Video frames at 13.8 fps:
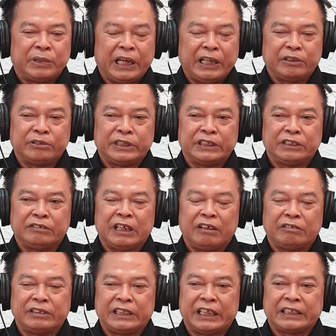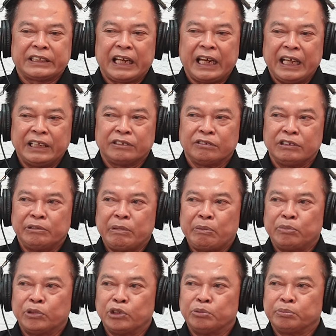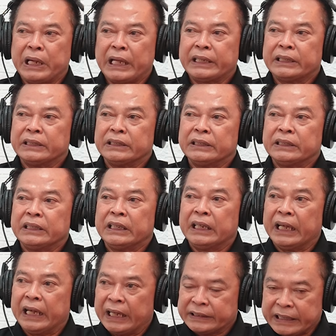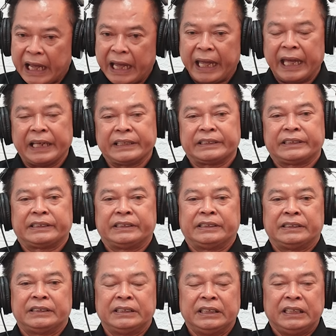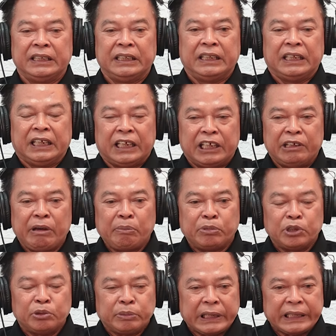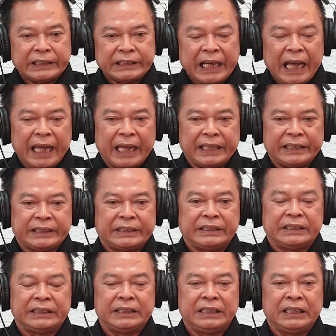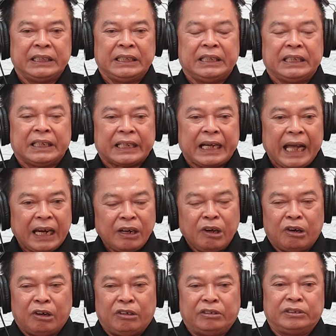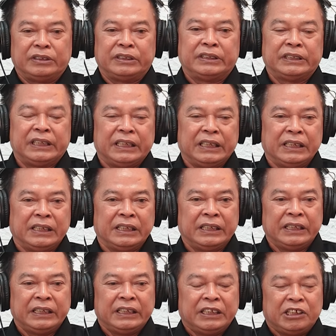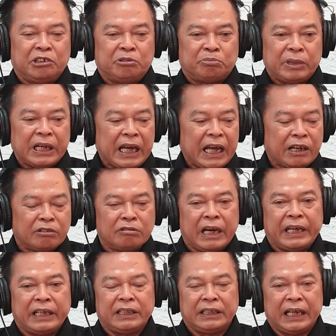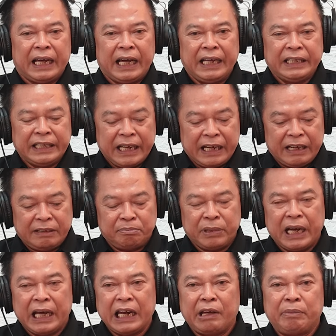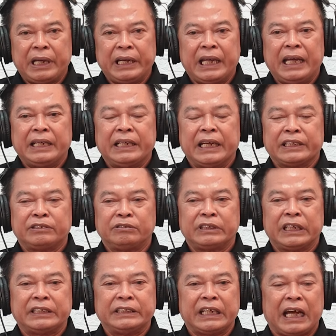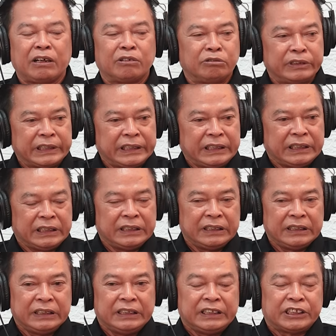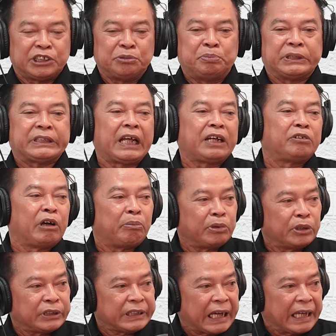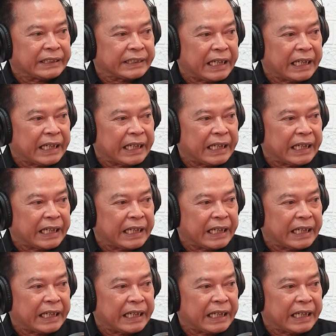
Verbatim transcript: baru itu kalau tidak salah itu 54 SKS. SKS. 54 SKS. Kalau ya, pengakuan Anda, pengalaman Anda sudah diakui sebesar 23